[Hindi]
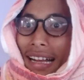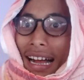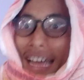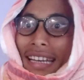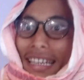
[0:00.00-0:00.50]

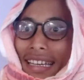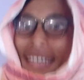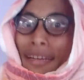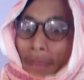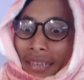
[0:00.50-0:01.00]
खाने के
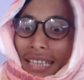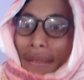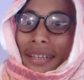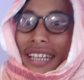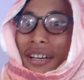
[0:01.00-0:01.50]
लिए
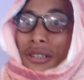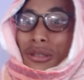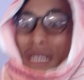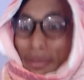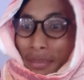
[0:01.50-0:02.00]
पैसा भी नहीं है और
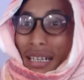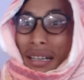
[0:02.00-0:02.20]
तुझे